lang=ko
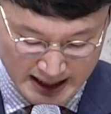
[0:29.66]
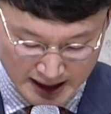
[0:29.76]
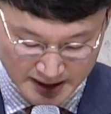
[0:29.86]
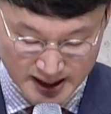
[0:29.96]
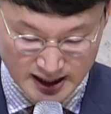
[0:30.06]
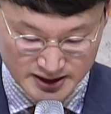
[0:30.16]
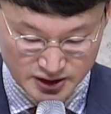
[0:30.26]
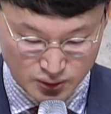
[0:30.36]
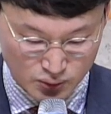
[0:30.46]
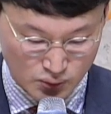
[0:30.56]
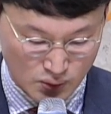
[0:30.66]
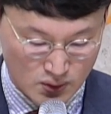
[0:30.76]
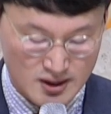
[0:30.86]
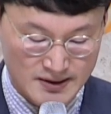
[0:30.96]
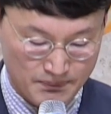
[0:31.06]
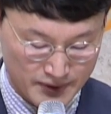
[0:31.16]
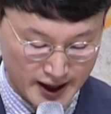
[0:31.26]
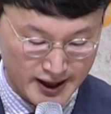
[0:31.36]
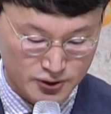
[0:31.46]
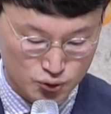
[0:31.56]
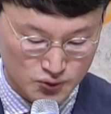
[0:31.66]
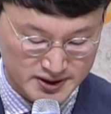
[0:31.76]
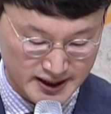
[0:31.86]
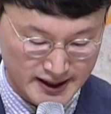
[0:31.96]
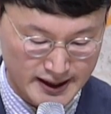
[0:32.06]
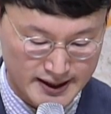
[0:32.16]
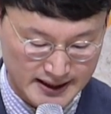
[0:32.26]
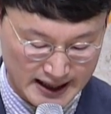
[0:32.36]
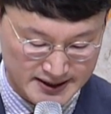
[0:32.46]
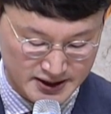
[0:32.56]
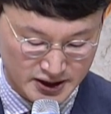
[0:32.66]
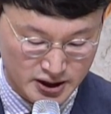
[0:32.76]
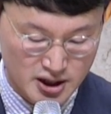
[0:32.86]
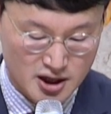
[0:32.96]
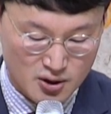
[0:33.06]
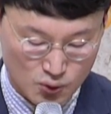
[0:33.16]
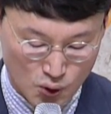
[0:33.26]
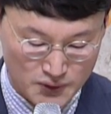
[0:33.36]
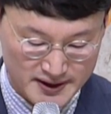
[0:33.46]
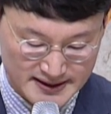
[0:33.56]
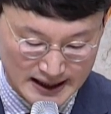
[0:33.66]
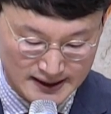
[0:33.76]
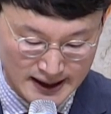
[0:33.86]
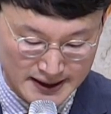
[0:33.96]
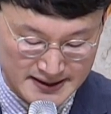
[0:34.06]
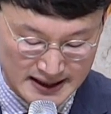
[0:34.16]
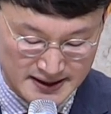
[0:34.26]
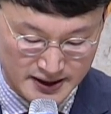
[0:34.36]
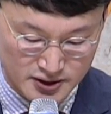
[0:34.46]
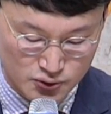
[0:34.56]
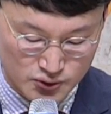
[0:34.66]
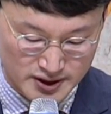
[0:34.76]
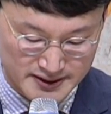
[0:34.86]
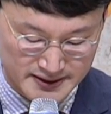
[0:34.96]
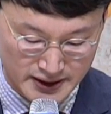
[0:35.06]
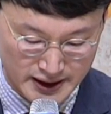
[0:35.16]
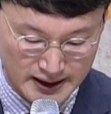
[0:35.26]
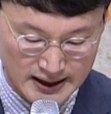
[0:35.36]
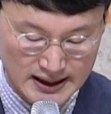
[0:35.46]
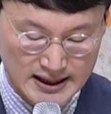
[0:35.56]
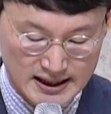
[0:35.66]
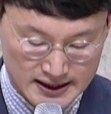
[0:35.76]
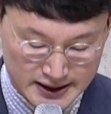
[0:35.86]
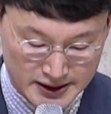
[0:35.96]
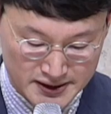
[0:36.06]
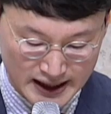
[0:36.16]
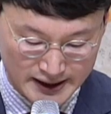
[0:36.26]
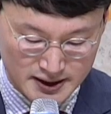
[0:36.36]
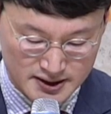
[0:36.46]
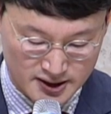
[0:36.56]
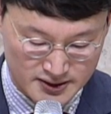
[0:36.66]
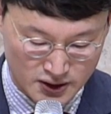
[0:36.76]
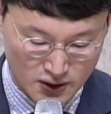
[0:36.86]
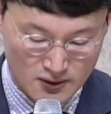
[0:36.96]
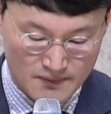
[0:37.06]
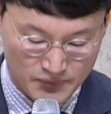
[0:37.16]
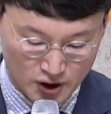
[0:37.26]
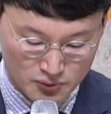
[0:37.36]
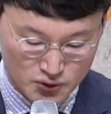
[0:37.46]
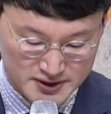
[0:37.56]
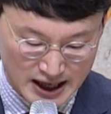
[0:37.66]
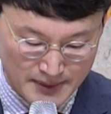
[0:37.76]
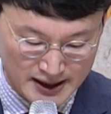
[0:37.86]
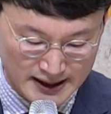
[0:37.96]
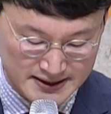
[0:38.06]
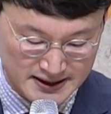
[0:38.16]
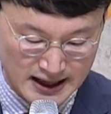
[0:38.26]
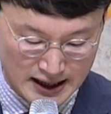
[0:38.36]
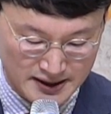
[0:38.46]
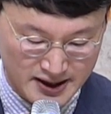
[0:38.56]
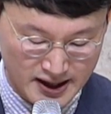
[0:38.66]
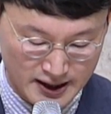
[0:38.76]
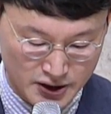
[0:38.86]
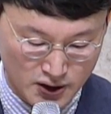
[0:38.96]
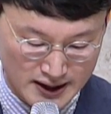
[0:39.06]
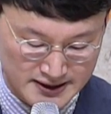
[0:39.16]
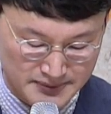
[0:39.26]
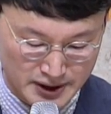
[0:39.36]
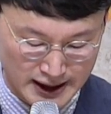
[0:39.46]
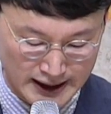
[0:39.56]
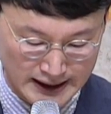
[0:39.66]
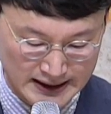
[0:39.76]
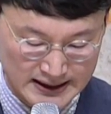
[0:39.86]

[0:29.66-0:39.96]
않게 하시려고 내 육체의 가시 곧 사탄의 사자를 주셨으니 이는 나를 쳐서 너무 자만하지 않게 하려 하심이라